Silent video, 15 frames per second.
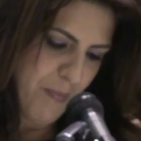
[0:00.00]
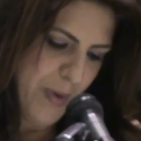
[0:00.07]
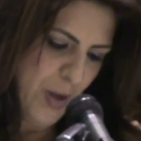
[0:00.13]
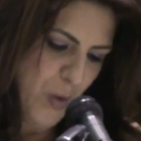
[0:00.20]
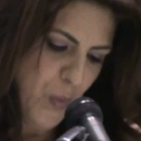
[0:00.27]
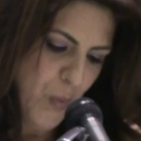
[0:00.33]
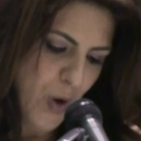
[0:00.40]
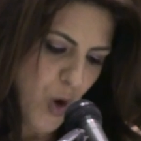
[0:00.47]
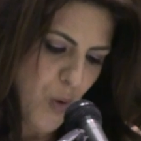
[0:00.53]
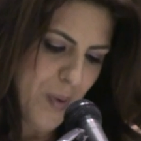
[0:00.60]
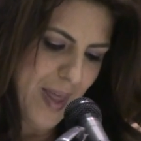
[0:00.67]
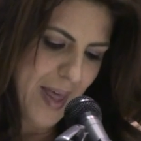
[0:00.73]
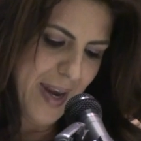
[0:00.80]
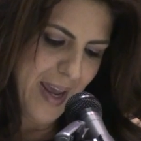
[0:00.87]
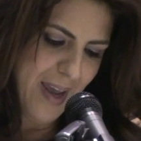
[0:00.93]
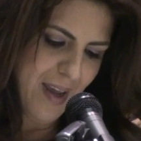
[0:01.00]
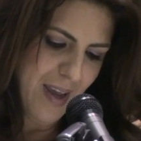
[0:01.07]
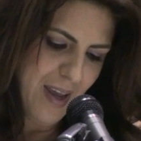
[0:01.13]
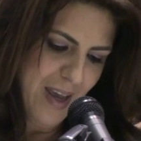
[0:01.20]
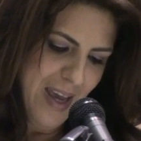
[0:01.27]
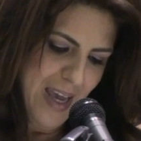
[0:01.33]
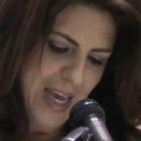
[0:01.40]
pero nunca
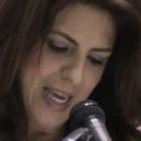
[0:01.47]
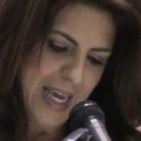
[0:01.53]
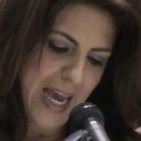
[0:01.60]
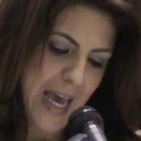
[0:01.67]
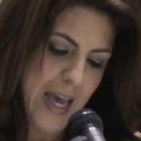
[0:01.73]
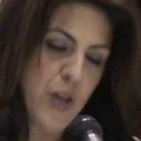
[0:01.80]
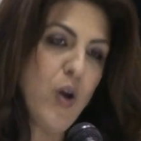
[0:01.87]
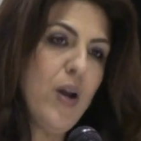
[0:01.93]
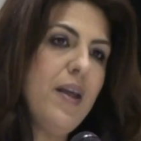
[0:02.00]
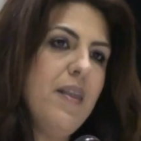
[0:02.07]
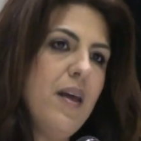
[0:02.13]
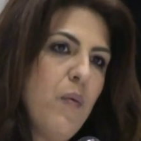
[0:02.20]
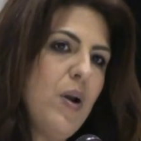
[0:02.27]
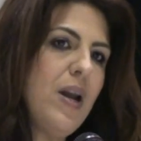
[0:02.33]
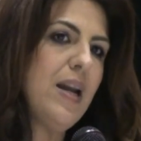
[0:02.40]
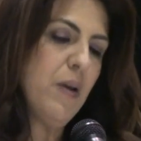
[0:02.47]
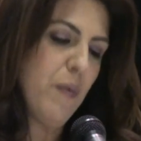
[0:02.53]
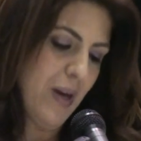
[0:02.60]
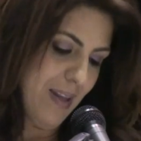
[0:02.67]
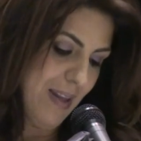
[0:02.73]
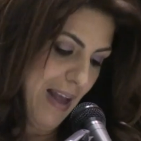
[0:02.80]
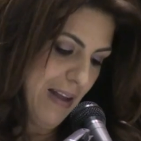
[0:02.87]
olvidaré que a ellos les debo la
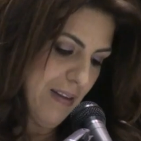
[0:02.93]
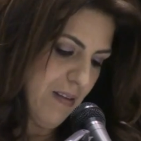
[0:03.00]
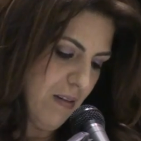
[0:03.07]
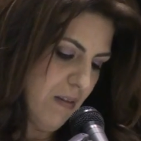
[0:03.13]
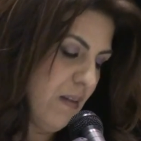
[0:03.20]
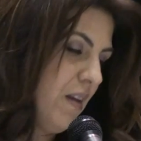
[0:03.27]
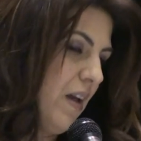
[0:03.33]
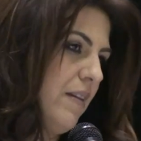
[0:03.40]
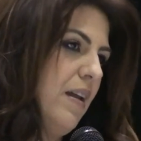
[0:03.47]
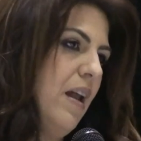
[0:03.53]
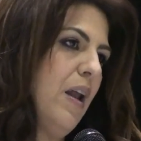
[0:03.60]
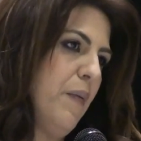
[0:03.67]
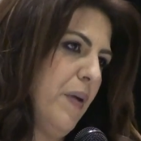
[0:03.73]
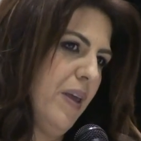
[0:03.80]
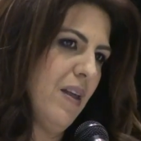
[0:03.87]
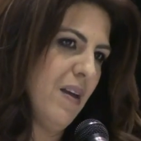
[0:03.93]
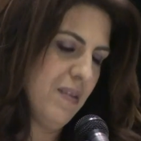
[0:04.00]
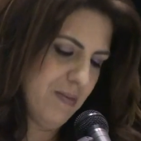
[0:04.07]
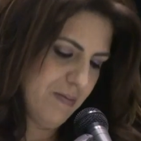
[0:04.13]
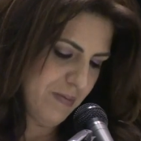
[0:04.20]
libertad y hasta la vida.